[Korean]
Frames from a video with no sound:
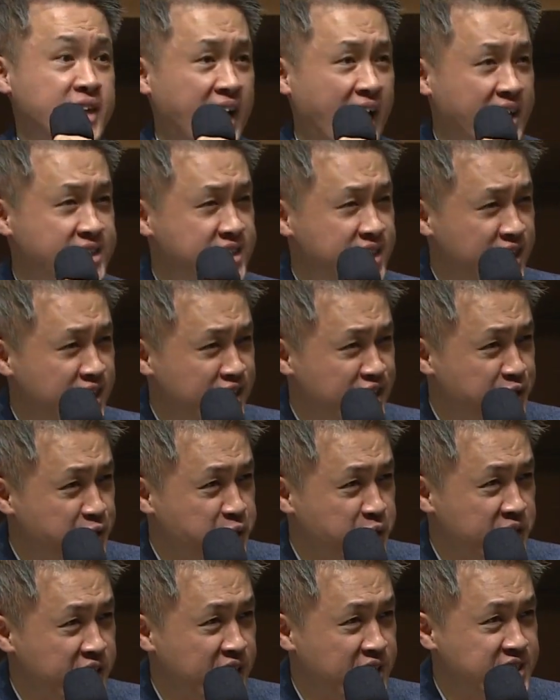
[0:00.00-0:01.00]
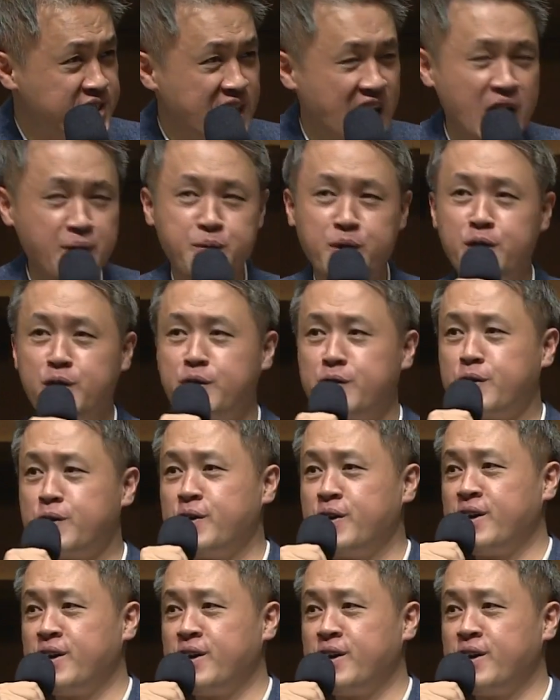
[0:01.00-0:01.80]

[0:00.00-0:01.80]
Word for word: 가장 귀한 사명